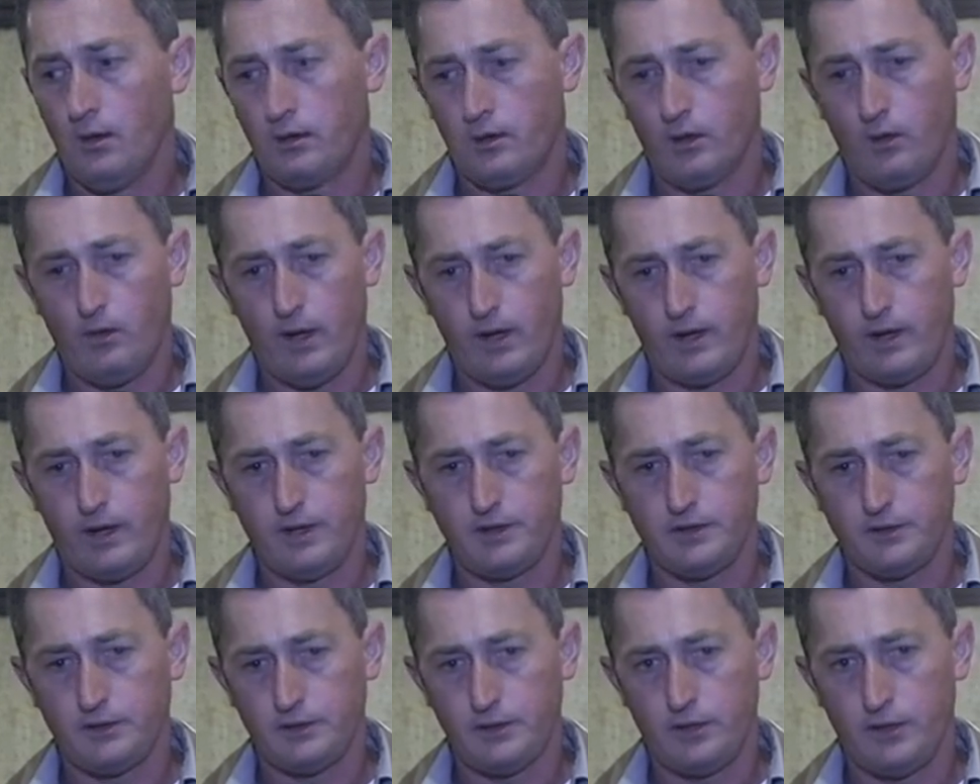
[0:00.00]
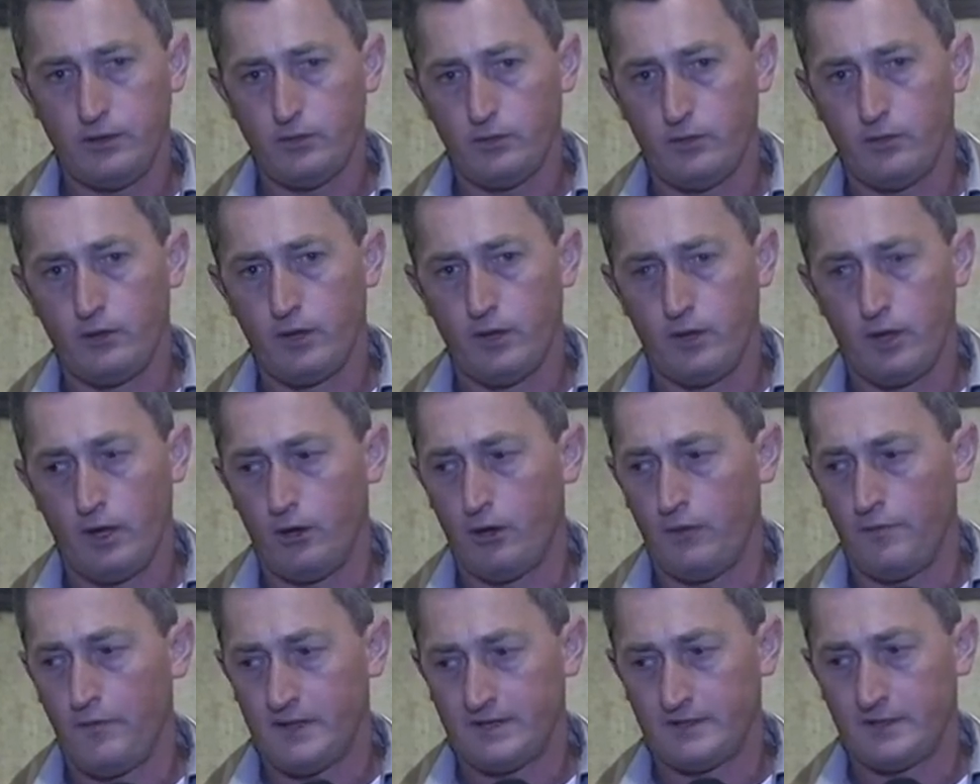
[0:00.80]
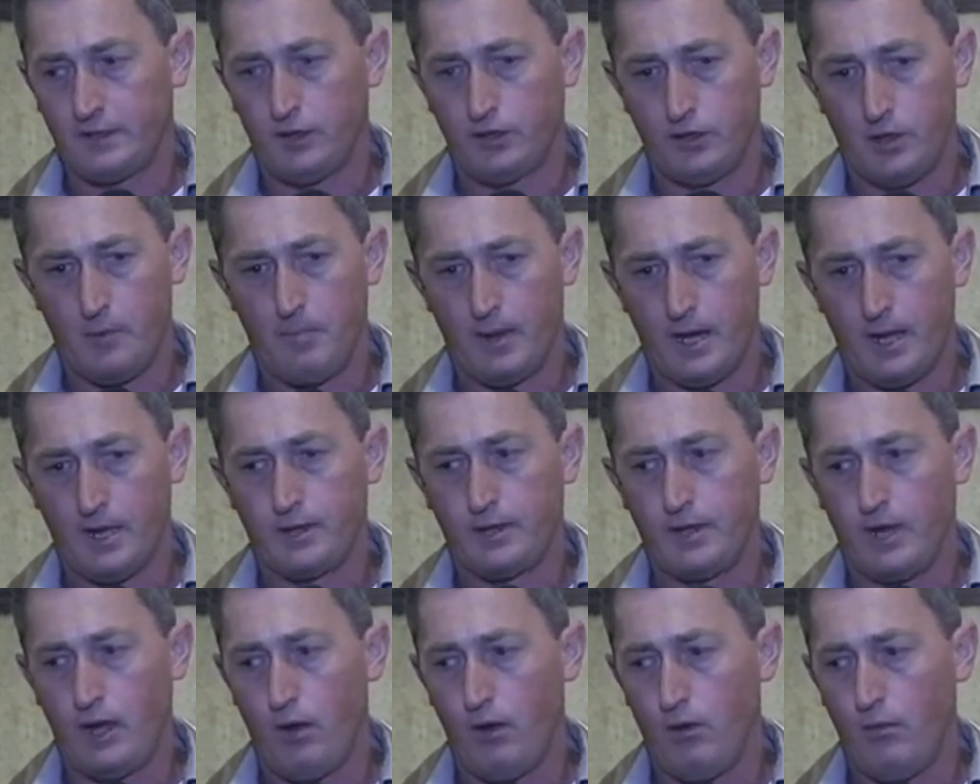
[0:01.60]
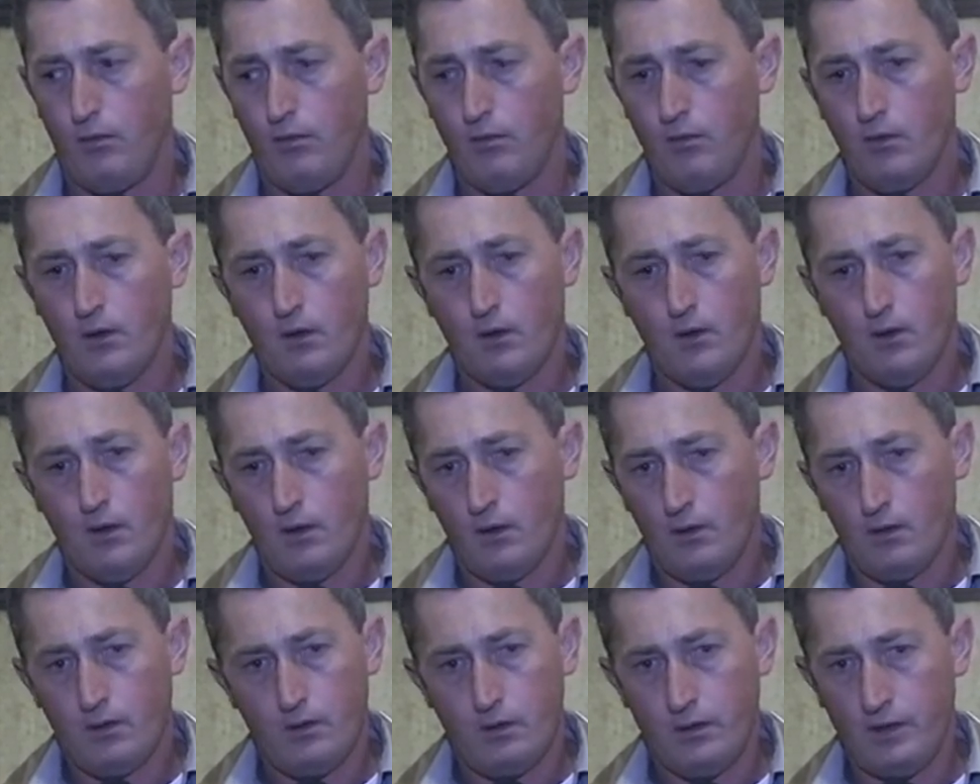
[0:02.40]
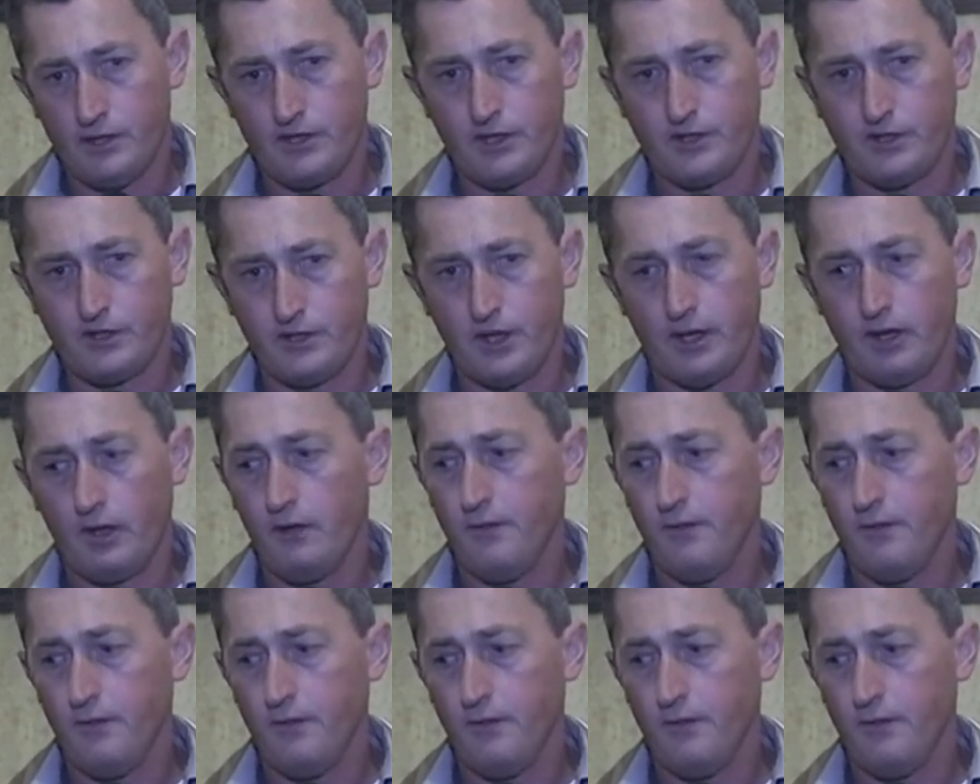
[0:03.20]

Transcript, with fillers: Então, acreditando em renovação de plantel, a gente tem que